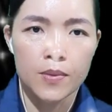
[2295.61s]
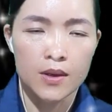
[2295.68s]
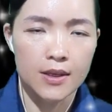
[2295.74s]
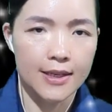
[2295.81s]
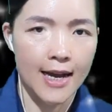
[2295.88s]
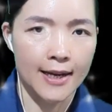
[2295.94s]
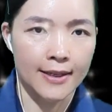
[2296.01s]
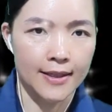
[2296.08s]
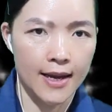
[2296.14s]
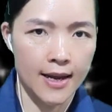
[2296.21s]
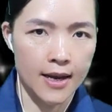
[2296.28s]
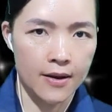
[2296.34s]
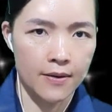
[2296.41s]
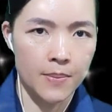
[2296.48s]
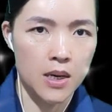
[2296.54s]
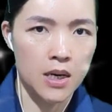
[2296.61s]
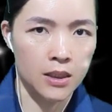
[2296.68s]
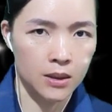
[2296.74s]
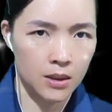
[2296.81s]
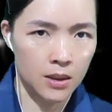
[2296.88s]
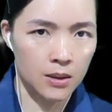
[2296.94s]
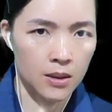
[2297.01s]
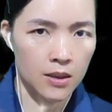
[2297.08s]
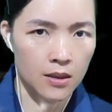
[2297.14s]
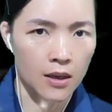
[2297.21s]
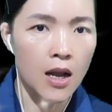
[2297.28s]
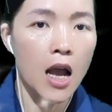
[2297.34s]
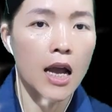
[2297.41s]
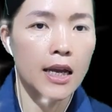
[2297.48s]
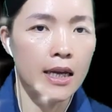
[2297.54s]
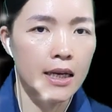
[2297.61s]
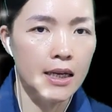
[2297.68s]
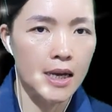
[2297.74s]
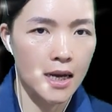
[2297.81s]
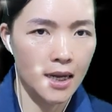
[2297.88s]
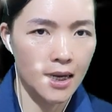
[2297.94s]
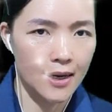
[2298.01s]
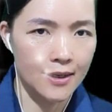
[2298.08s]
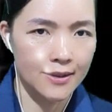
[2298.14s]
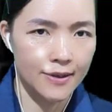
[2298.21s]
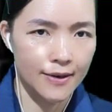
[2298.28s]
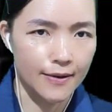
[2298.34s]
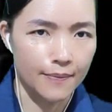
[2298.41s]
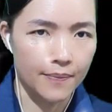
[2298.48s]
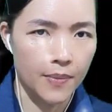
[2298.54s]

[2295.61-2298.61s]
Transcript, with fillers: chẳng thể mường tượng được ý nghĩa là gì.